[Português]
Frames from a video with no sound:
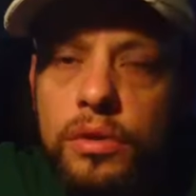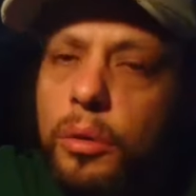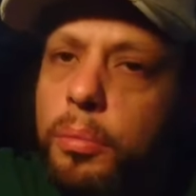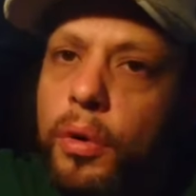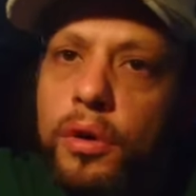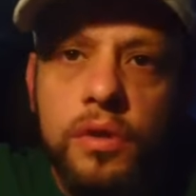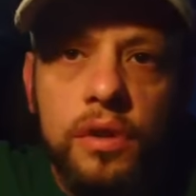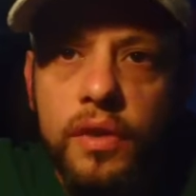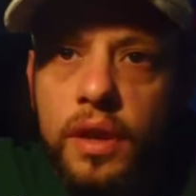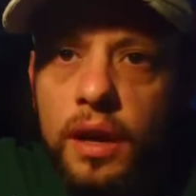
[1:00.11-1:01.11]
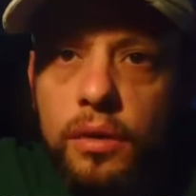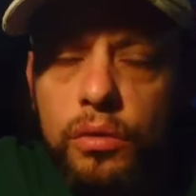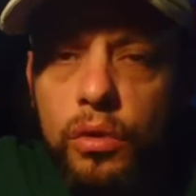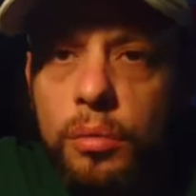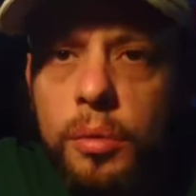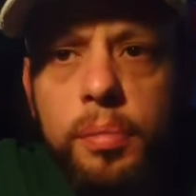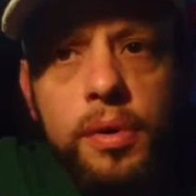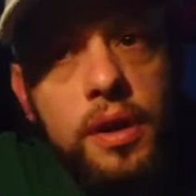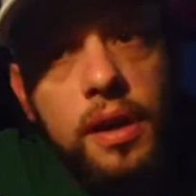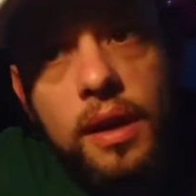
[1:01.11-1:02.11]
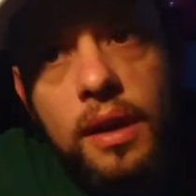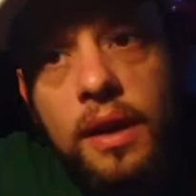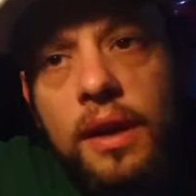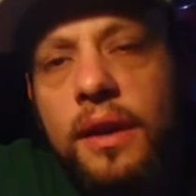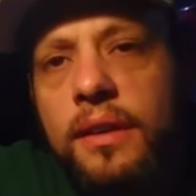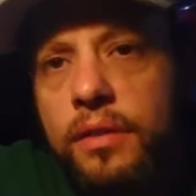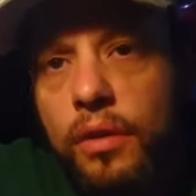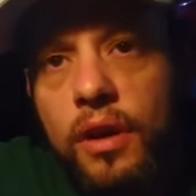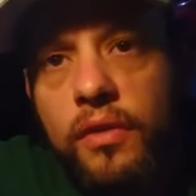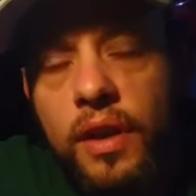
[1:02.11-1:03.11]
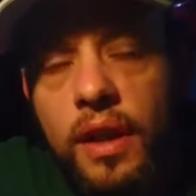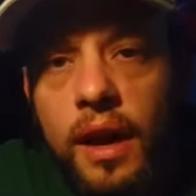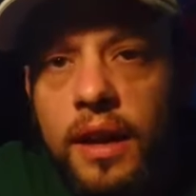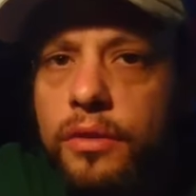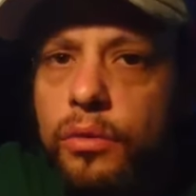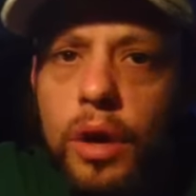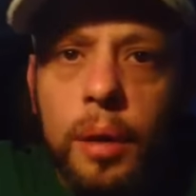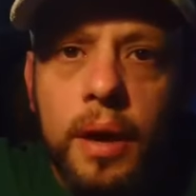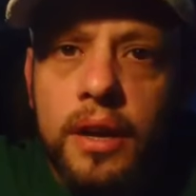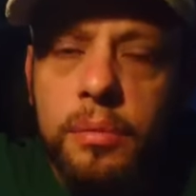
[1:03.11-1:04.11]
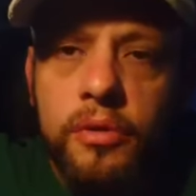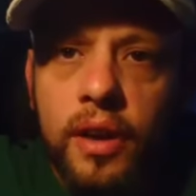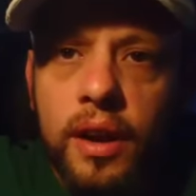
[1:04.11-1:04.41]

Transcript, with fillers: Não posso revelar o nome porque se eu revelar ele nunca mais me